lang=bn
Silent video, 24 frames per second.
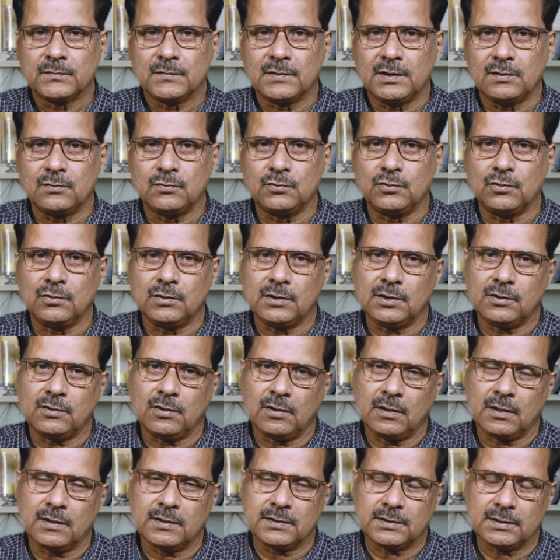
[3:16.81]
যে দুজনকে
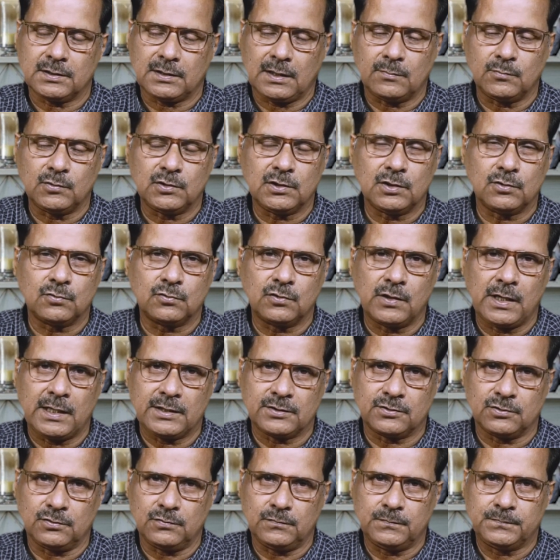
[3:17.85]
ধরা হয়েছে তার মধ্যে ও
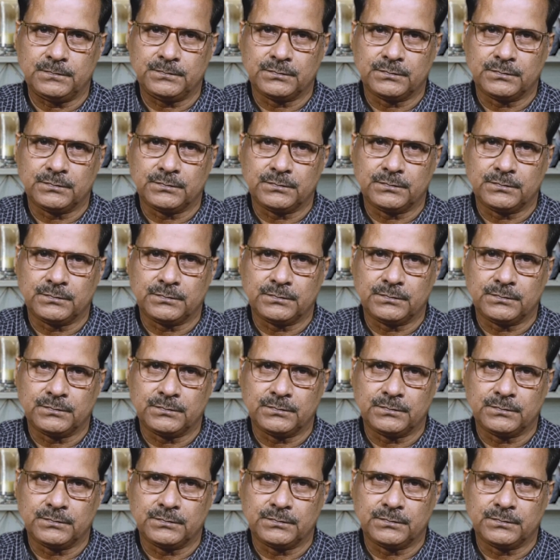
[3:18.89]
একজন